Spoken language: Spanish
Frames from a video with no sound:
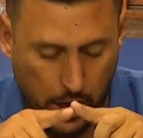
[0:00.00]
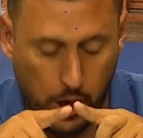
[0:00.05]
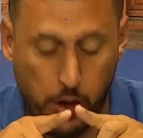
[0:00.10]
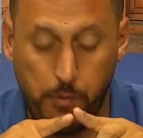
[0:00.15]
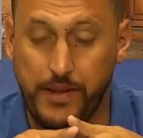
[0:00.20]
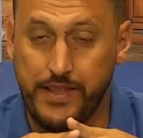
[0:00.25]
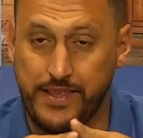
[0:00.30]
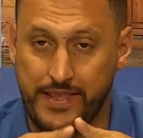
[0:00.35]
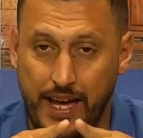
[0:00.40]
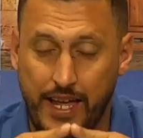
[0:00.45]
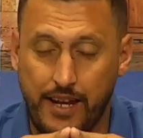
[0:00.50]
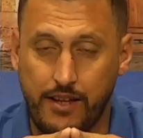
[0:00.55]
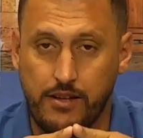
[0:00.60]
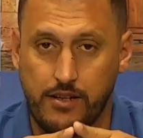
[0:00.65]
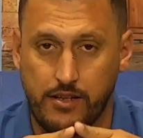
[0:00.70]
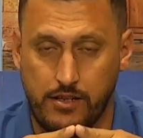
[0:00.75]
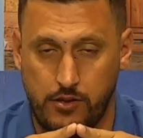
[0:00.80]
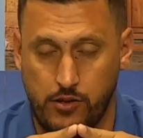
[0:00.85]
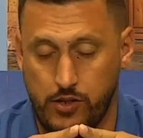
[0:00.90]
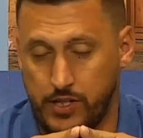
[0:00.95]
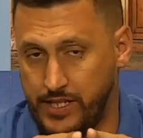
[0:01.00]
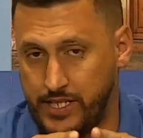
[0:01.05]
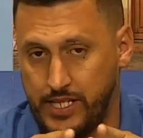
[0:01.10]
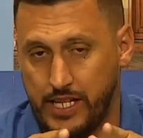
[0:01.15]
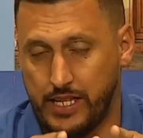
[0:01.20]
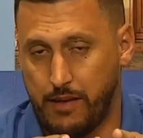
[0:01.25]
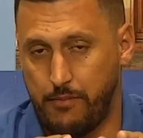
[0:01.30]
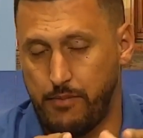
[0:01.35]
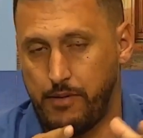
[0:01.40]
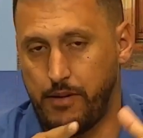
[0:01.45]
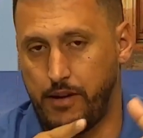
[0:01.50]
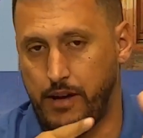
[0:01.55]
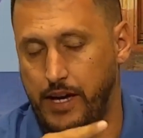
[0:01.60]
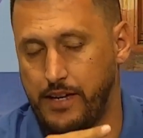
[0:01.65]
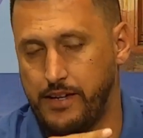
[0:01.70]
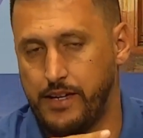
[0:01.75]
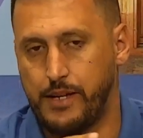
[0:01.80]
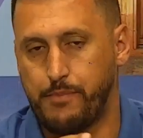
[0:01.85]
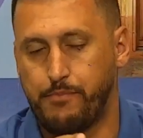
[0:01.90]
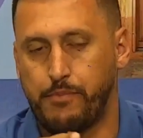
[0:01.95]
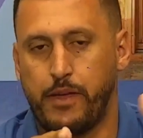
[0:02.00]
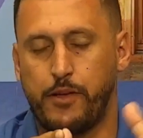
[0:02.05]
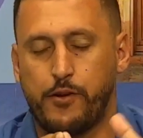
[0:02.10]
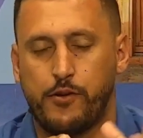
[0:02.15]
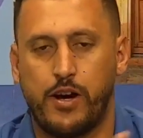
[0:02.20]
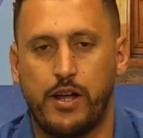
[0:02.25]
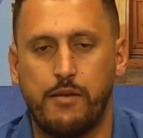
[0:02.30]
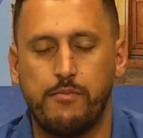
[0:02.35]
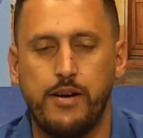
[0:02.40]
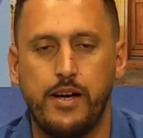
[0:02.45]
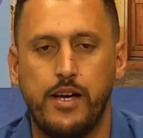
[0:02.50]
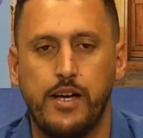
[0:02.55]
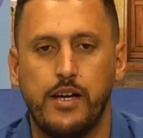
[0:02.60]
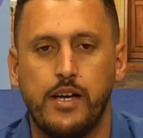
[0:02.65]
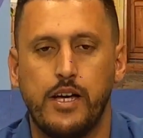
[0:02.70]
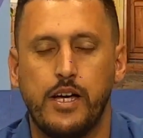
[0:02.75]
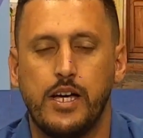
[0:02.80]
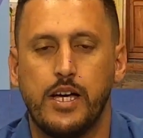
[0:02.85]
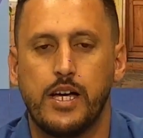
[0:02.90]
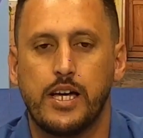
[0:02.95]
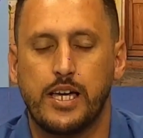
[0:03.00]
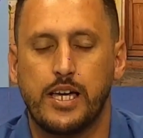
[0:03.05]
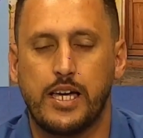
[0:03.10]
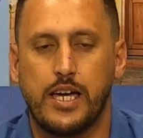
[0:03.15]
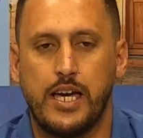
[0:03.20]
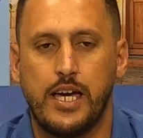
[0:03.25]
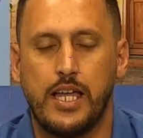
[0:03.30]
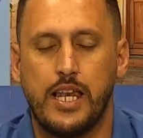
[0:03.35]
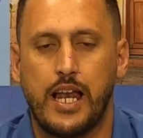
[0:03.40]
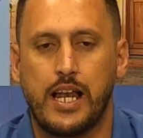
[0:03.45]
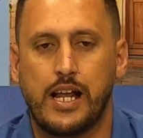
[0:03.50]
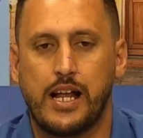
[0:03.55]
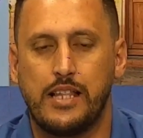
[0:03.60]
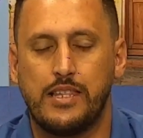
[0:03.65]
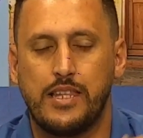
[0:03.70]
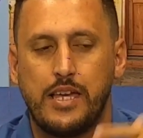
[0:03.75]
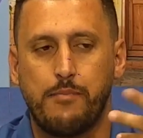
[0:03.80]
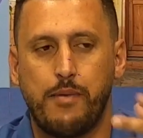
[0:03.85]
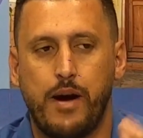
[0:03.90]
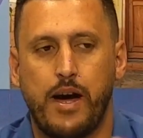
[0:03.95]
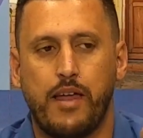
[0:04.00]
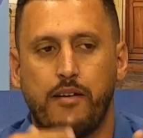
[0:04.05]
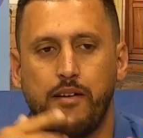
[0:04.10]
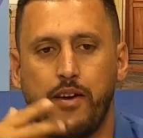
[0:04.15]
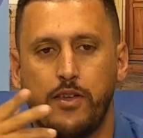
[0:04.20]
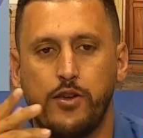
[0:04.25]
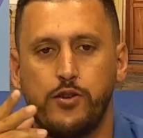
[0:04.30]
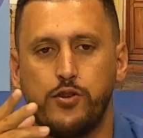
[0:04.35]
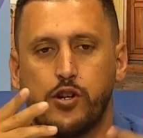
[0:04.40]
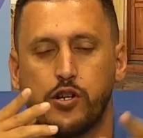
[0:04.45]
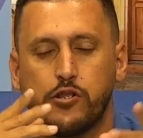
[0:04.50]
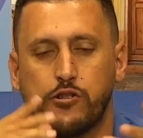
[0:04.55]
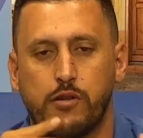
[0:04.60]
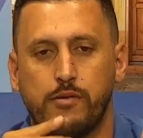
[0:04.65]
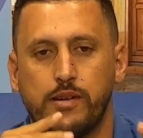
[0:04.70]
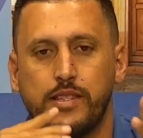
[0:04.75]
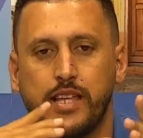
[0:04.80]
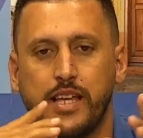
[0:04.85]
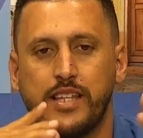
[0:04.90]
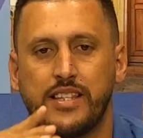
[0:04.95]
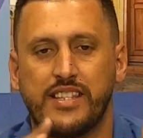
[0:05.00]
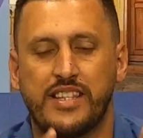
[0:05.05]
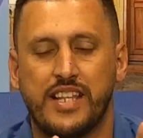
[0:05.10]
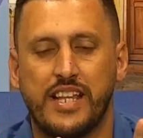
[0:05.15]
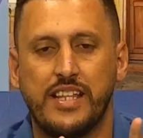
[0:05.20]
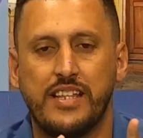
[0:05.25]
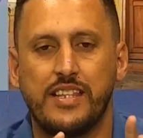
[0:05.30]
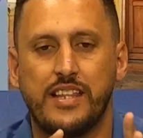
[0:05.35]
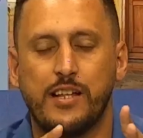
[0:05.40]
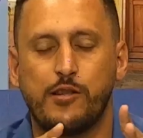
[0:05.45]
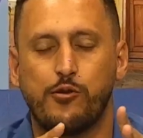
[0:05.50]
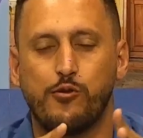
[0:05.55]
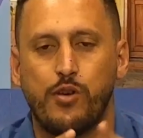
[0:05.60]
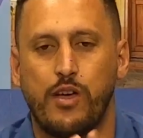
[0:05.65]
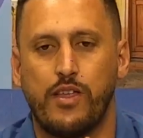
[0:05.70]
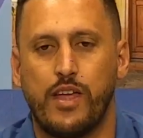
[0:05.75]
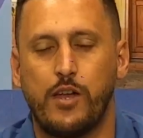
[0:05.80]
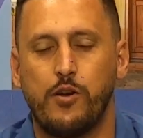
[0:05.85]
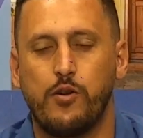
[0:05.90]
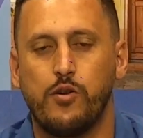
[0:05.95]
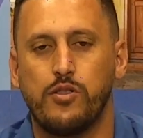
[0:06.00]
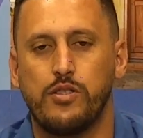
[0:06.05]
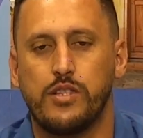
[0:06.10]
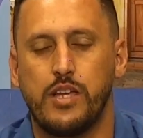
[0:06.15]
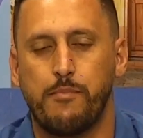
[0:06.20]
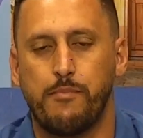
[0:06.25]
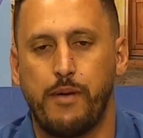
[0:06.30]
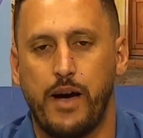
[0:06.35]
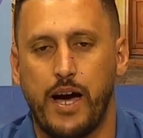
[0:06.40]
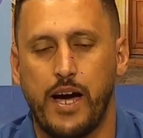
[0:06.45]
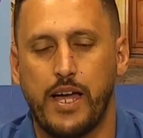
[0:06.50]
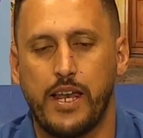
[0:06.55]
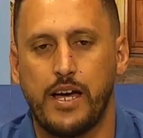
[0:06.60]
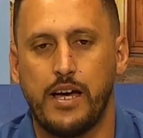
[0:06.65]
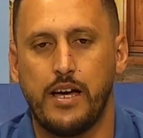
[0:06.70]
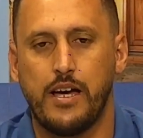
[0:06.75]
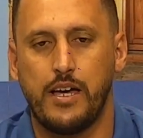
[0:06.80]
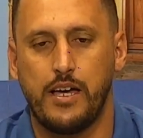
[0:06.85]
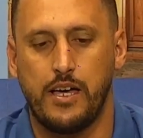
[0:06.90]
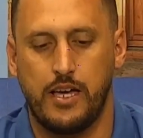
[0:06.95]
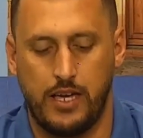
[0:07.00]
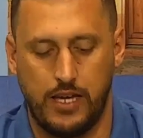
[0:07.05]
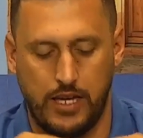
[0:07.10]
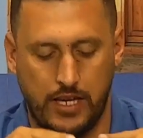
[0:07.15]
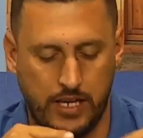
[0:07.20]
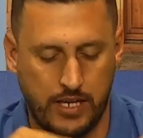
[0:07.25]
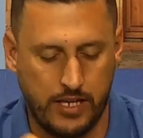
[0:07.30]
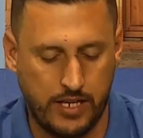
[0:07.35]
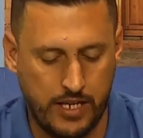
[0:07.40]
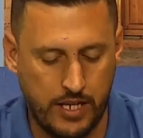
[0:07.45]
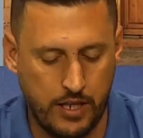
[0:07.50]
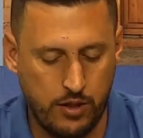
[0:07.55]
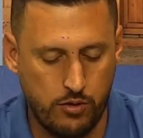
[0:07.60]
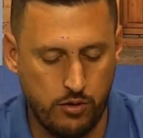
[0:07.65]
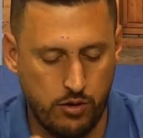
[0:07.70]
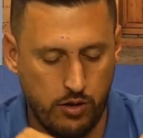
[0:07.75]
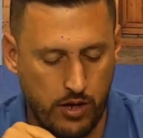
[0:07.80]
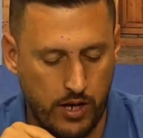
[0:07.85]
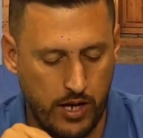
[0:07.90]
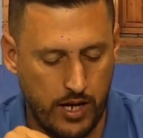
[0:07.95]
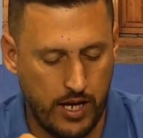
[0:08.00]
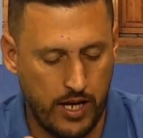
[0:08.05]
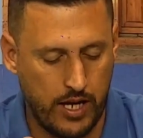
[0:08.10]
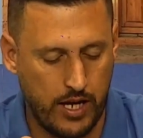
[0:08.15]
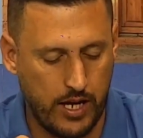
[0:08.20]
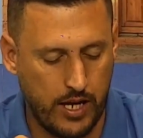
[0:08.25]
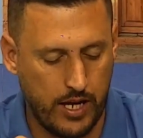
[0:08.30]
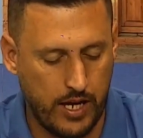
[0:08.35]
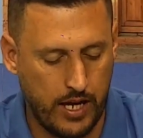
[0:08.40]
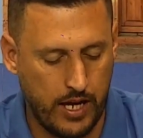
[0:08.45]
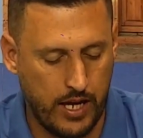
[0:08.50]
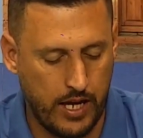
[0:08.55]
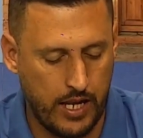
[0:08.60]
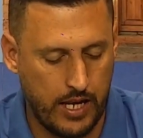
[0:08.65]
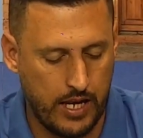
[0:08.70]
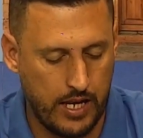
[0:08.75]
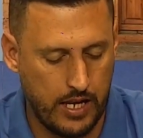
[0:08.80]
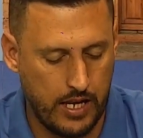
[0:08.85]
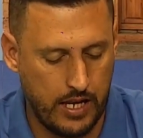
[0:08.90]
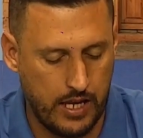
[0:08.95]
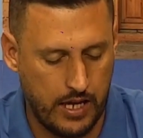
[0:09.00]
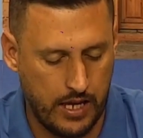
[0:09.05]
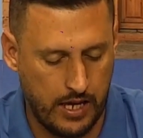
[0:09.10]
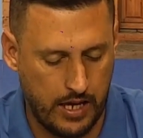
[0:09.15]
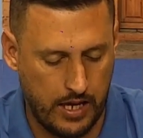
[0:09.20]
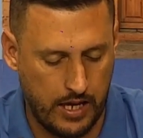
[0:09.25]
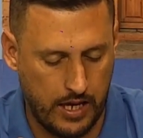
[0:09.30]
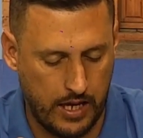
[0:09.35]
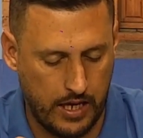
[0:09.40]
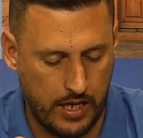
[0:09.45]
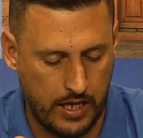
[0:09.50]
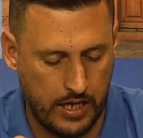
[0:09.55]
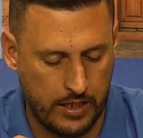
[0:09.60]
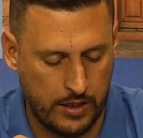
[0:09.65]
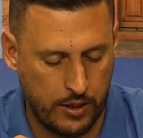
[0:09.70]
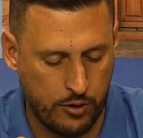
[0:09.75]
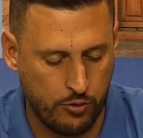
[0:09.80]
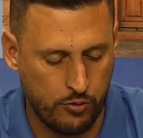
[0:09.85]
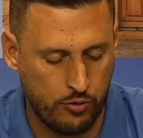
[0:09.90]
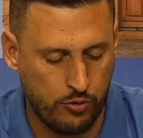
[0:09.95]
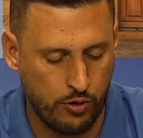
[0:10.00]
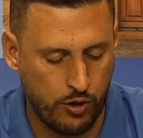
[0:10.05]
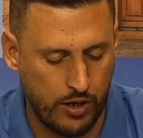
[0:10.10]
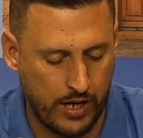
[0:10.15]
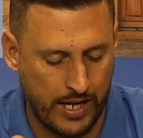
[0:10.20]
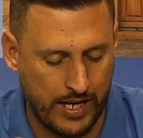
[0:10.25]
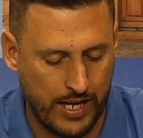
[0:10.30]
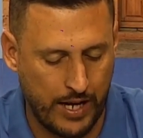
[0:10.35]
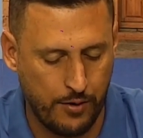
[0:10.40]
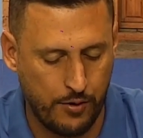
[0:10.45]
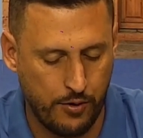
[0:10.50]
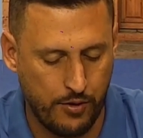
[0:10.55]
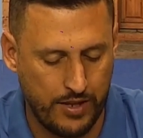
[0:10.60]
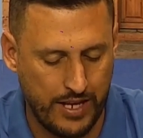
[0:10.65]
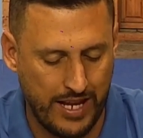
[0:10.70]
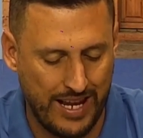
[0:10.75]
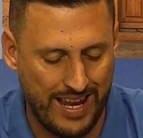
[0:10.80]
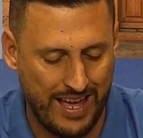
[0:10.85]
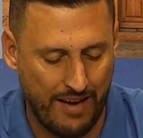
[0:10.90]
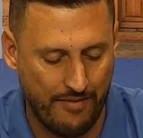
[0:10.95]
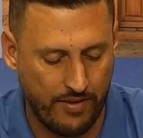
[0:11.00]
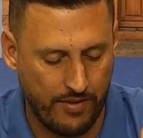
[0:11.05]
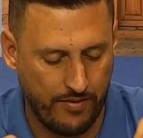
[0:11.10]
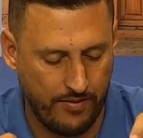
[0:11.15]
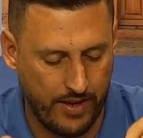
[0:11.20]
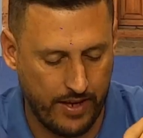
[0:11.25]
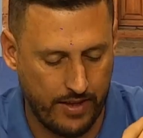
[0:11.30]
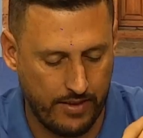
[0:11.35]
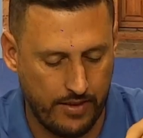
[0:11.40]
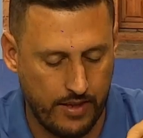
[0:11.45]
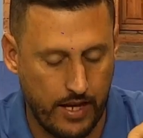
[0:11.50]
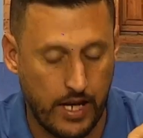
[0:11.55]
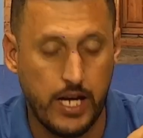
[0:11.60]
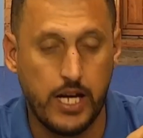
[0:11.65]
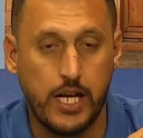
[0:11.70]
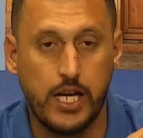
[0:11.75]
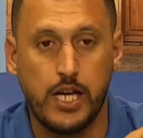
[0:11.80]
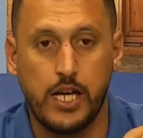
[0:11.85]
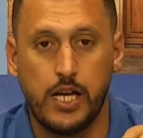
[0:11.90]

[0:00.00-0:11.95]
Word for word: comentar, lo decía también ayer Pedro Armas, que el alcalde de Pájara había dicho que solamente hay 30 ciudadanos de Pájara eh, inscritos en el eh, Instituto Canario de la Vivienda.